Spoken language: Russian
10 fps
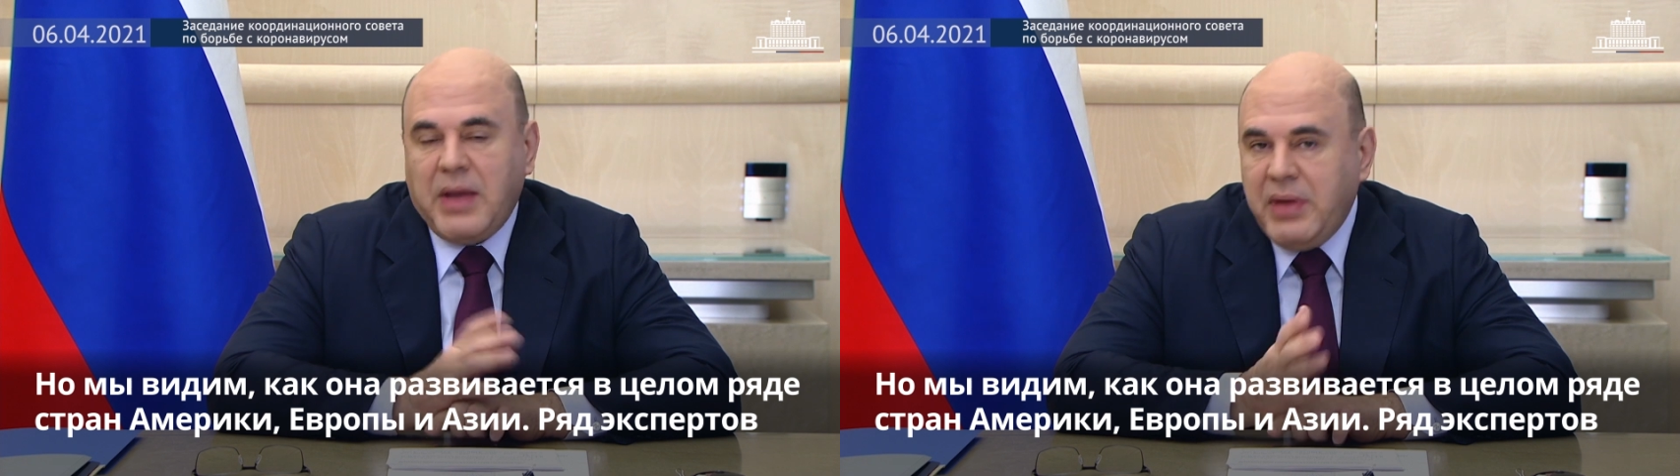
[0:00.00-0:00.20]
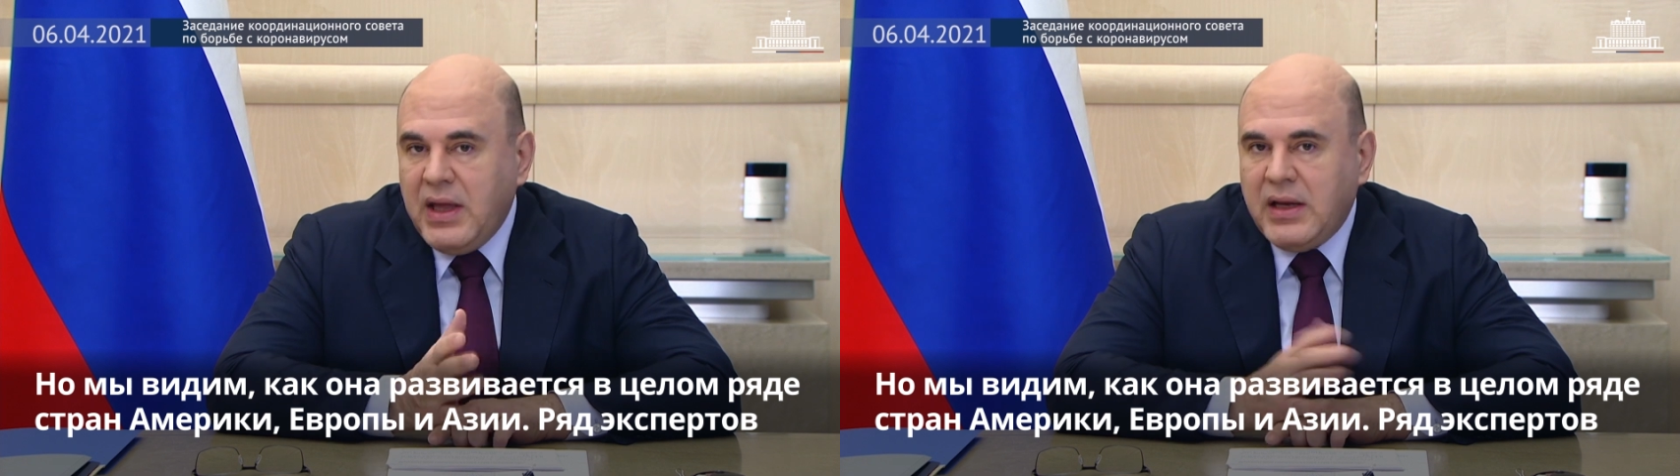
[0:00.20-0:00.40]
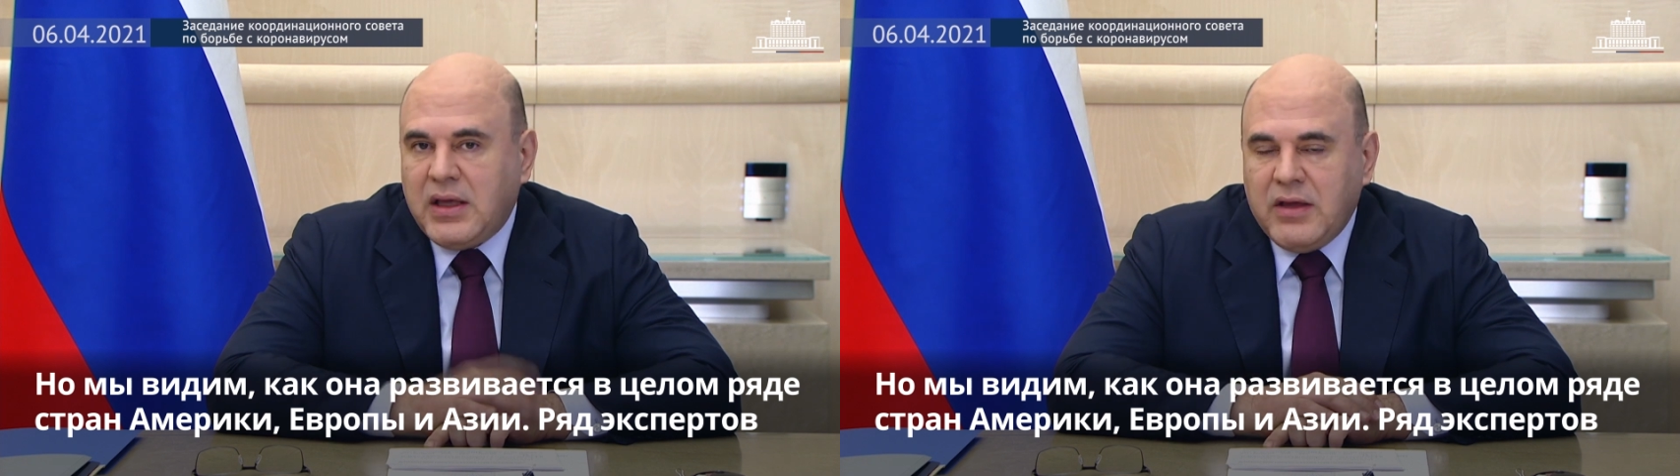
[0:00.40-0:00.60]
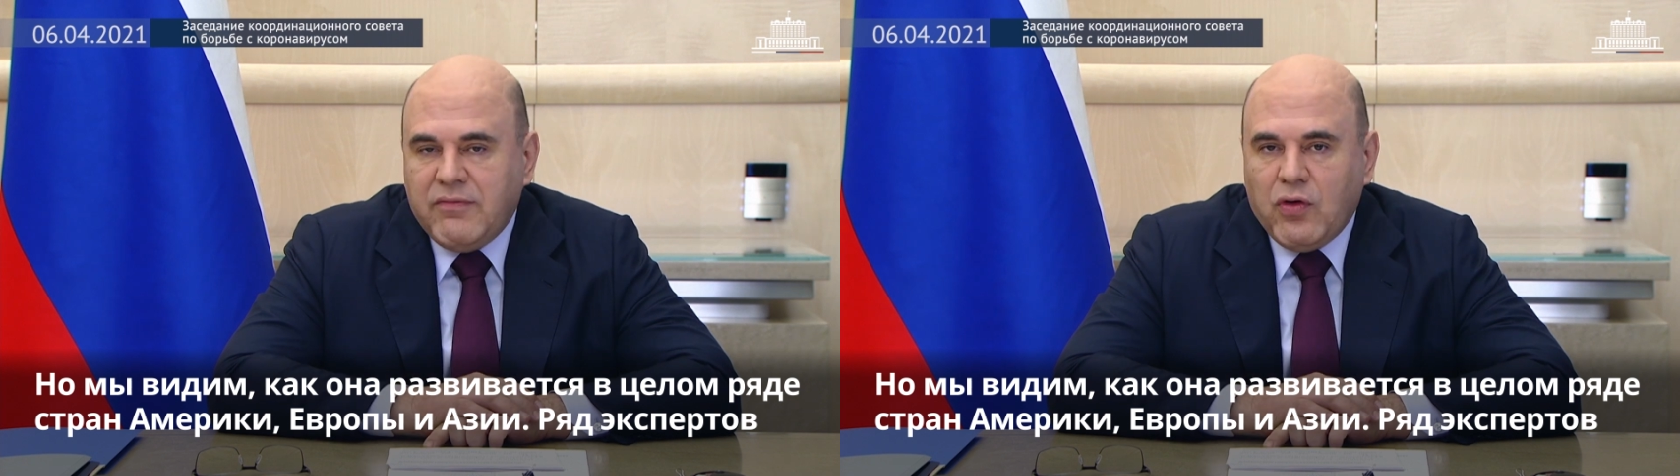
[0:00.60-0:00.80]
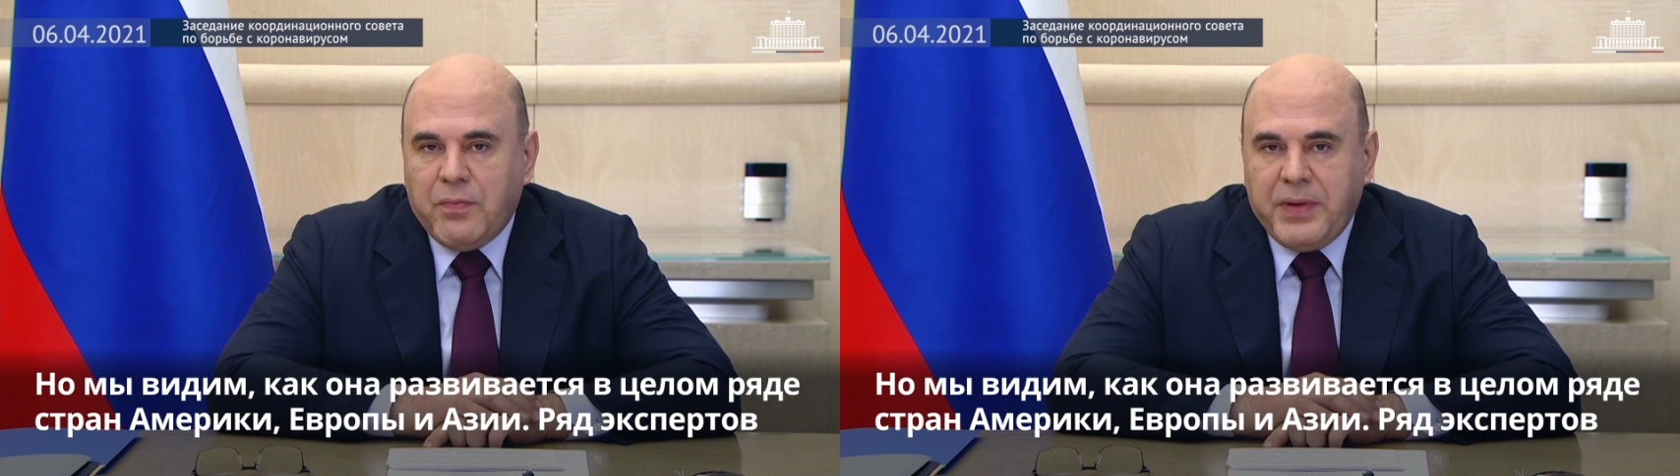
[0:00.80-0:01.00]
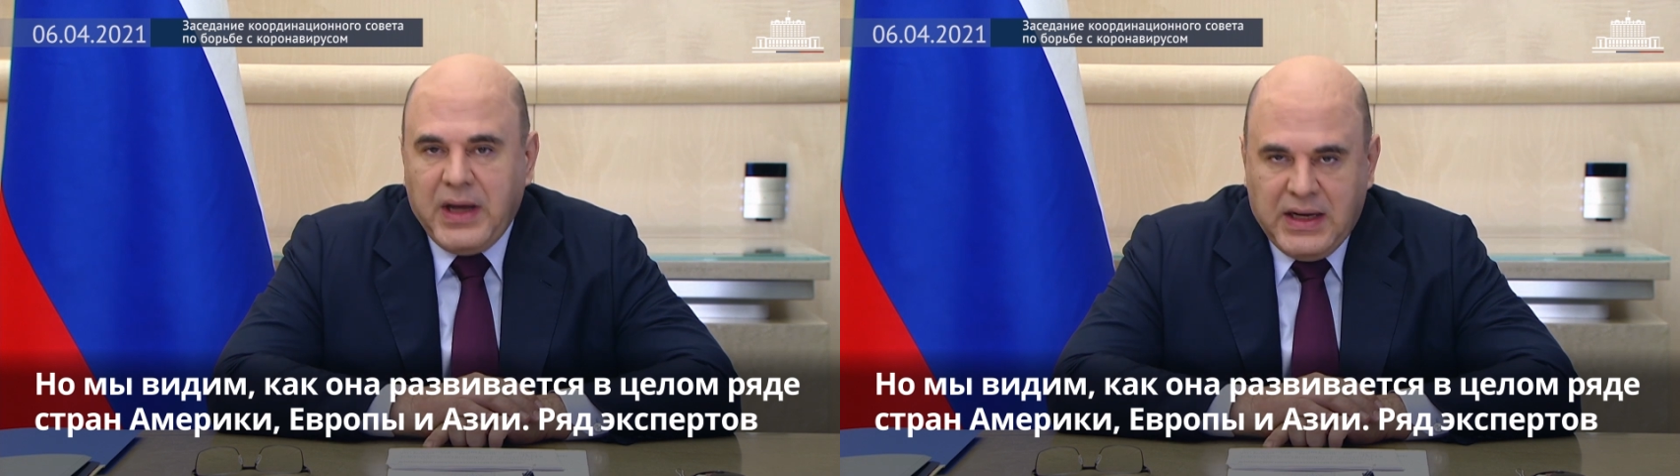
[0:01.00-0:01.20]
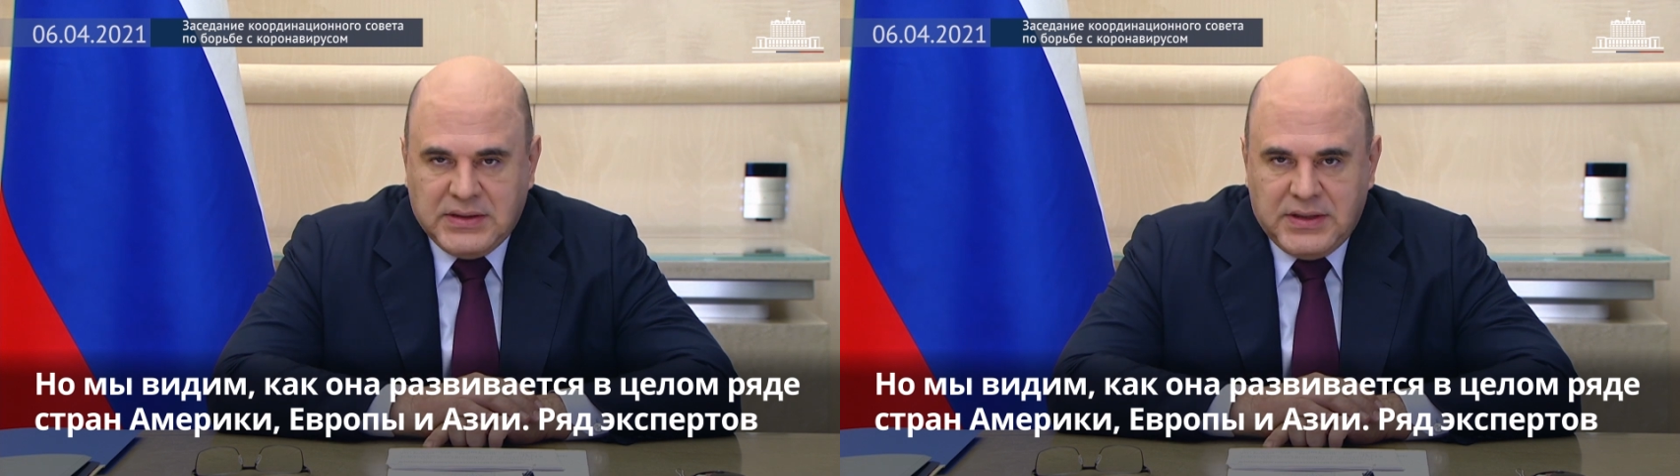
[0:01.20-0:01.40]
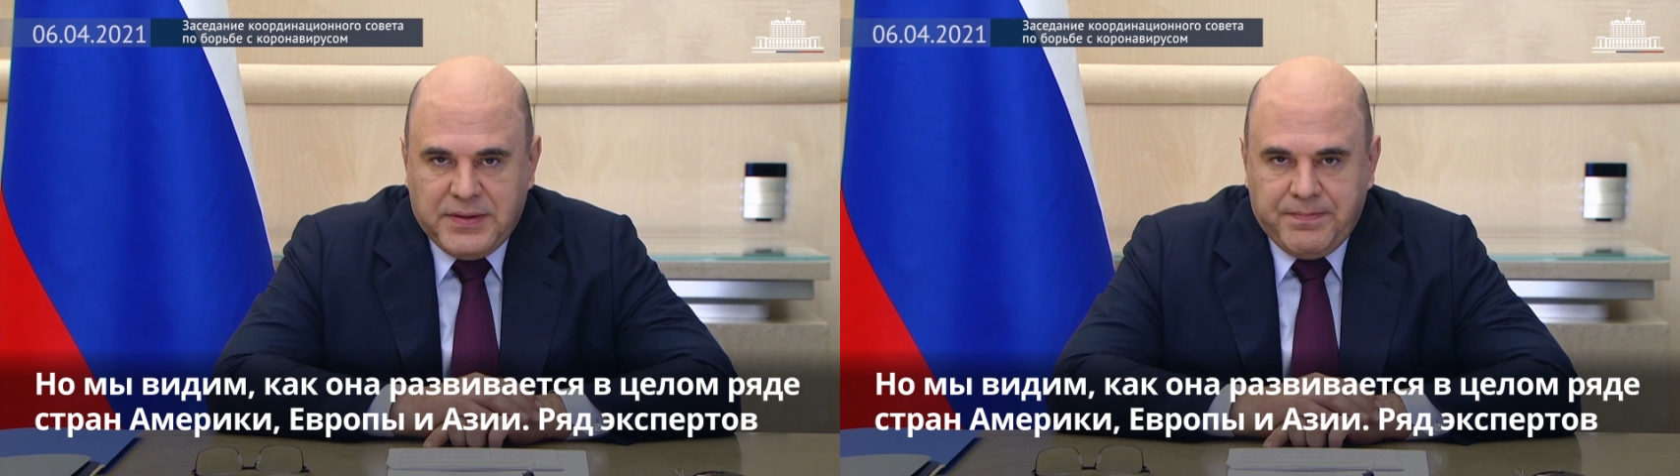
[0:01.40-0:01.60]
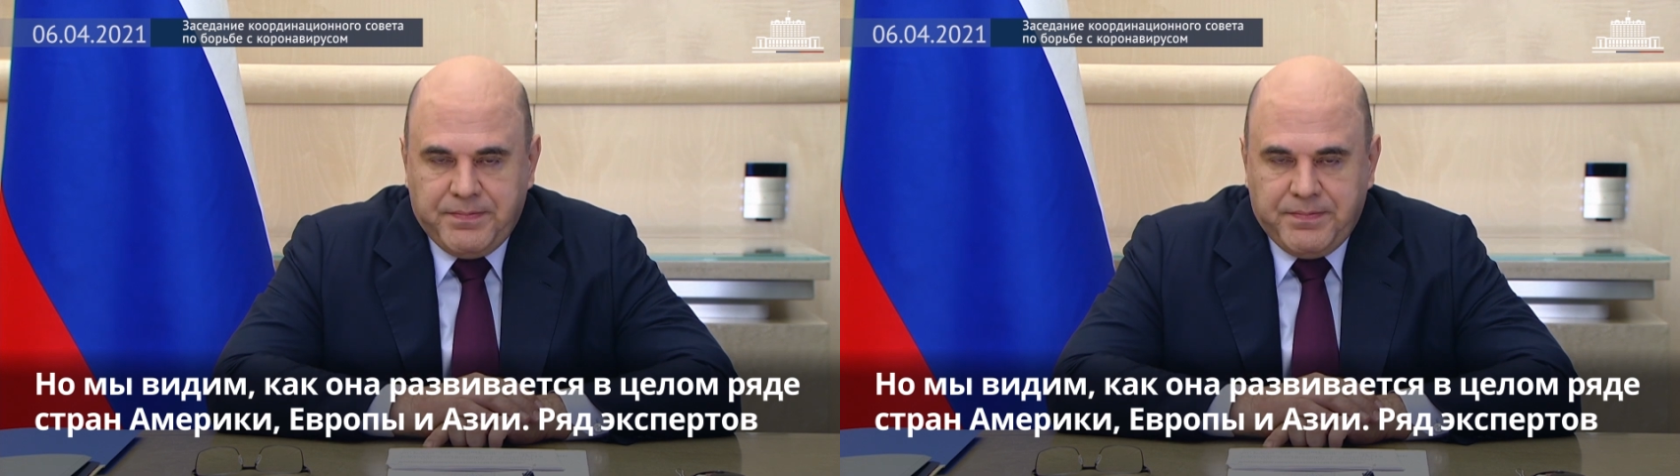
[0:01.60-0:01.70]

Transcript: Америки, Европы и Азии.